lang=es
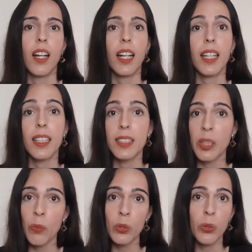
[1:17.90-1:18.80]

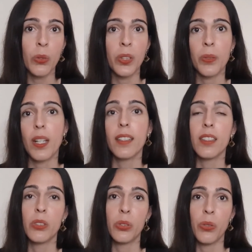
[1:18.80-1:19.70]
Agradecemos su continuada
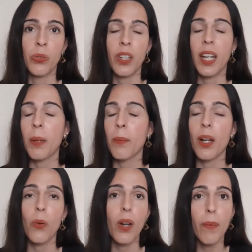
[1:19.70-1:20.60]
atención e
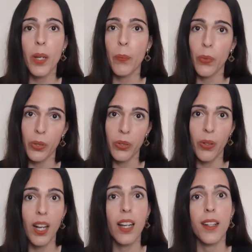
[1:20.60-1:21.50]
invaluable
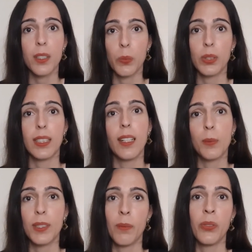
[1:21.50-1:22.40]
apoyo a la respuesta al
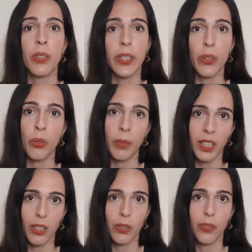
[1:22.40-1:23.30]
desplazamiento interno en
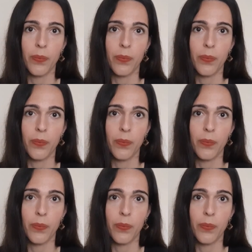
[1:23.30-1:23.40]
México.